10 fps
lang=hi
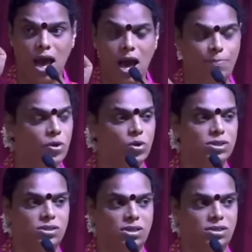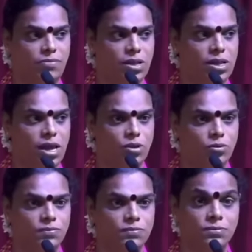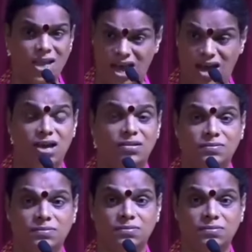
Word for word: आप लोग इसके जिम्मेदार हो हाँ